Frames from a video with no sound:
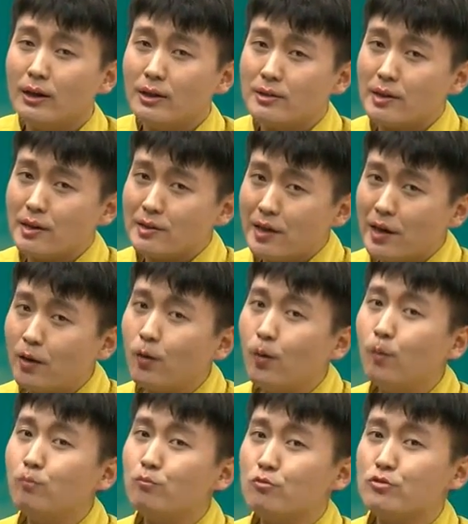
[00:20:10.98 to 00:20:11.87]
이제
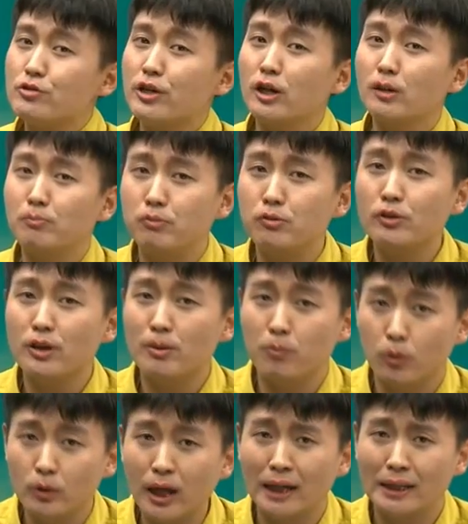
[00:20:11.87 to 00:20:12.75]
새로운 문제를
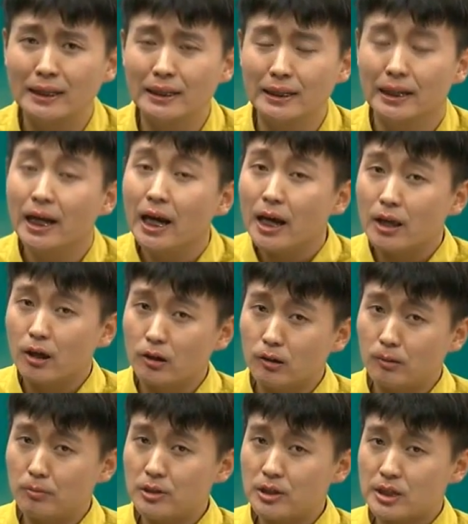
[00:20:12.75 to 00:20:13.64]
풀기보다는
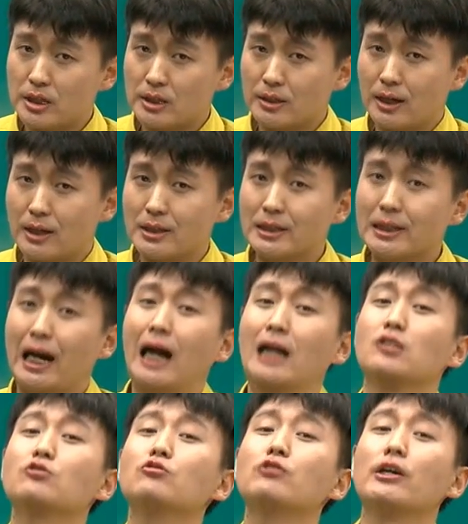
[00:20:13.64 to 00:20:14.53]
여러분이 지금까지
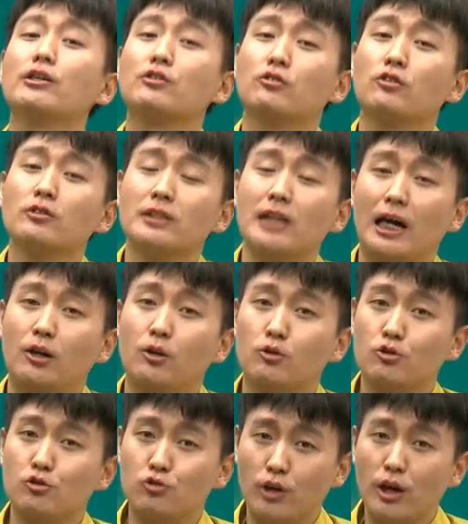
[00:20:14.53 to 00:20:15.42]
가지고 계셨던
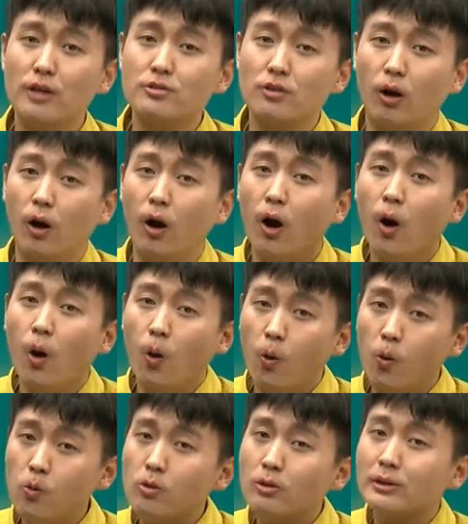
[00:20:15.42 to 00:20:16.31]
자료들 중에서
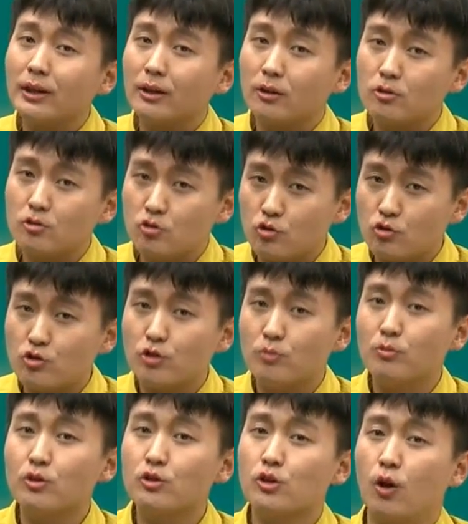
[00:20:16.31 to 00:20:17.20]
호응 단어
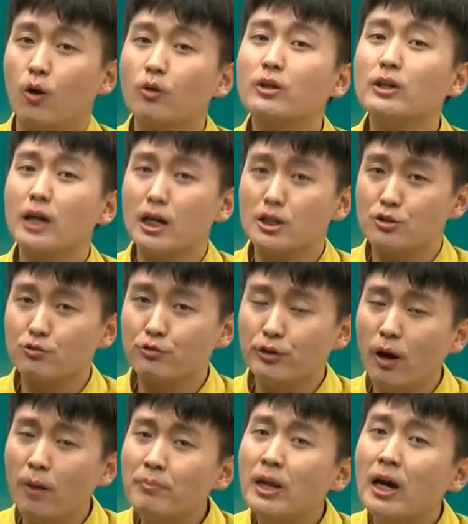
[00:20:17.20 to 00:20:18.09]
중심으로
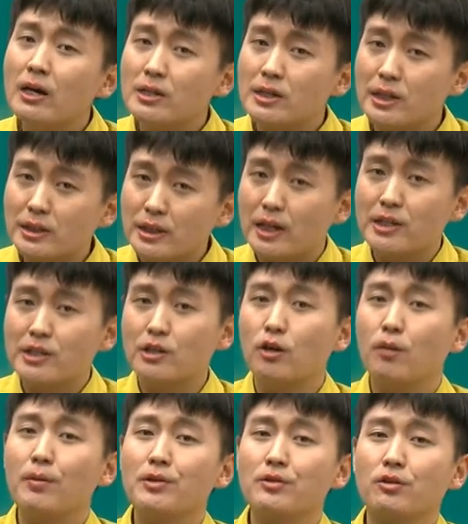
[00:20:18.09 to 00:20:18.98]
정리하시고요. 실제
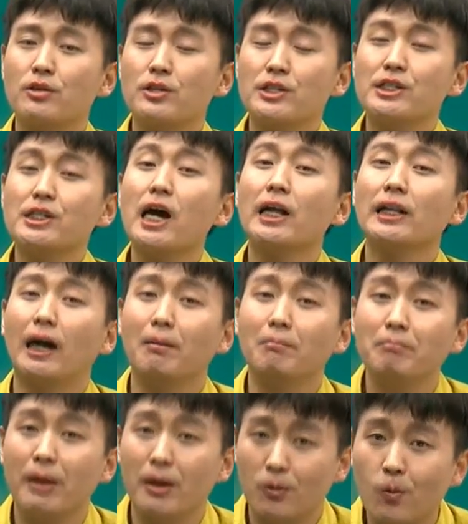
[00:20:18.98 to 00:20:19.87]
시험에서는 시간
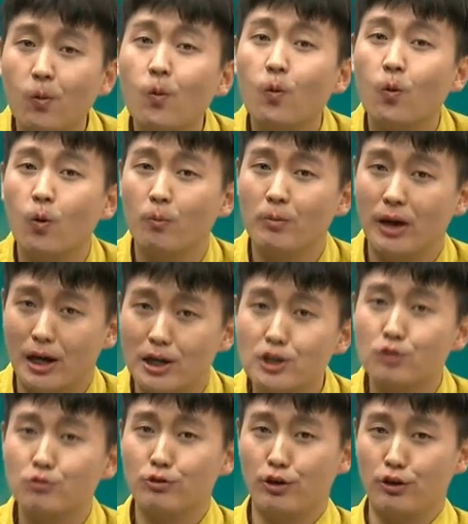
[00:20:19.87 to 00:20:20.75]
안배 꼼꼼히
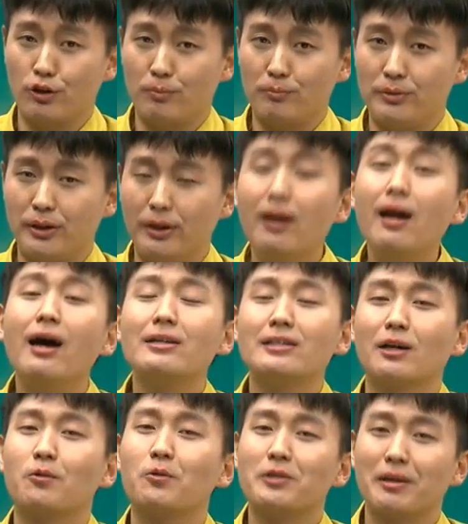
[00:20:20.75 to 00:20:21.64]
하시고요, 여러분들.
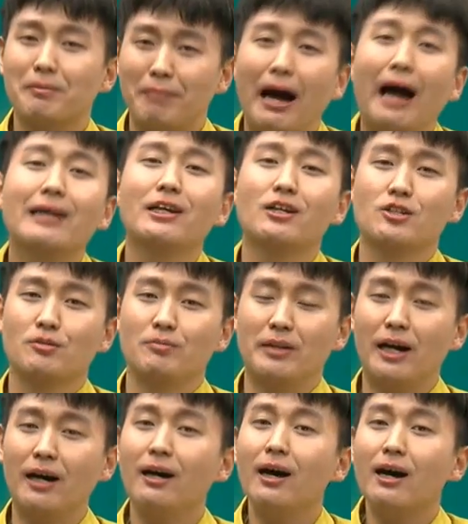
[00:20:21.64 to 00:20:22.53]
자, 고생 많이
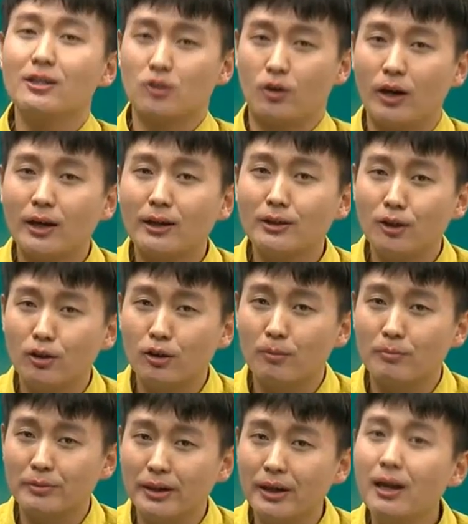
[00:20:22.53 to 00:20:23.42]
하셨습니다. 저랑은
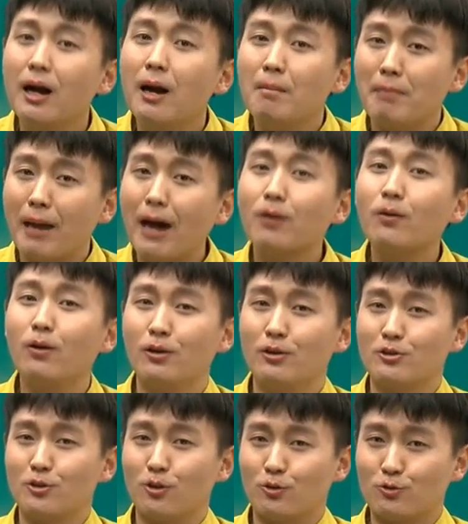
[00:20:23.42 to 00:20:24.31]
여러분들
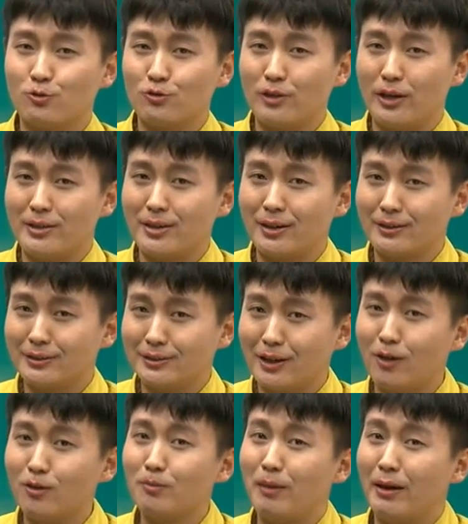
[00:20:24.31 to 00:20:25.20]
8월 적중 예상
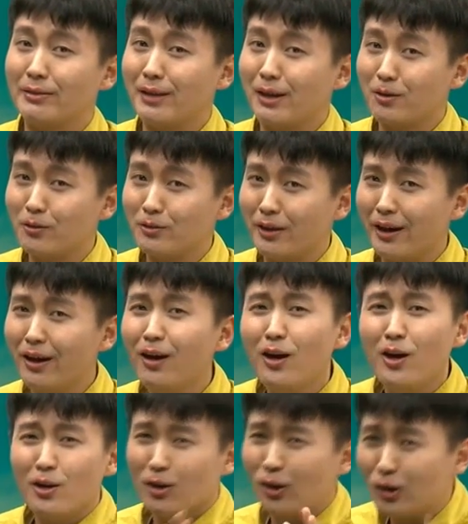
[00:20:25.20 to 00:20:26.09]
특강으로 만날 건데요.
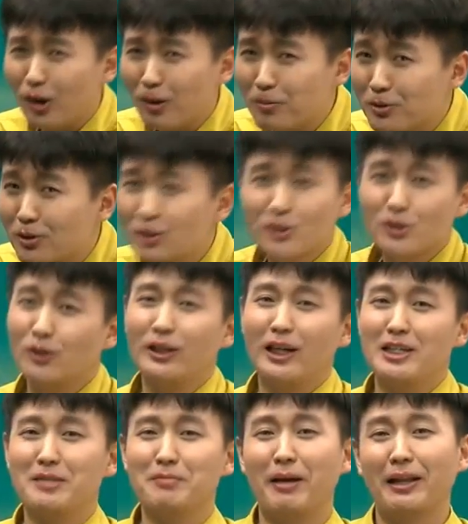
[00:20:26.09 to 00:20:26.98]
여러분은 저
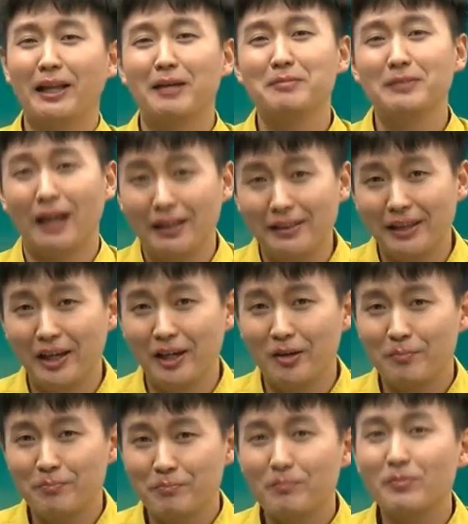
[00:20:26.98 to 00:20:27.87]
다시 만나면 안
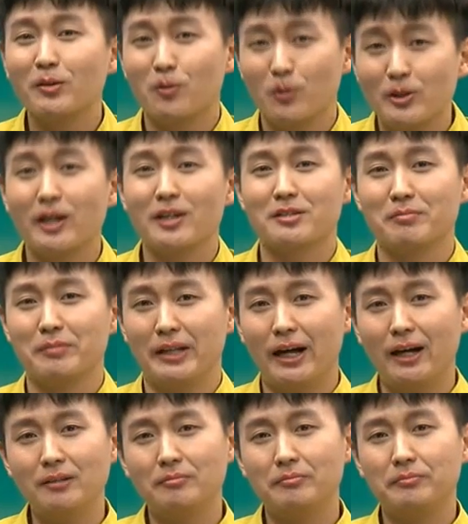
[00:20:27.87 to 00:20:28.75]
돼요.
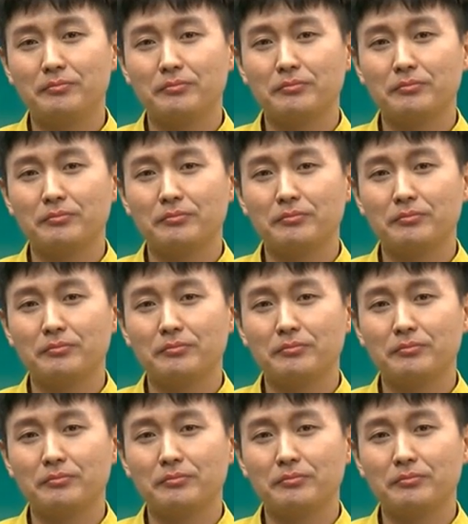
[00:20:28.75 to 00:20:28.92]
고생하셨습니다.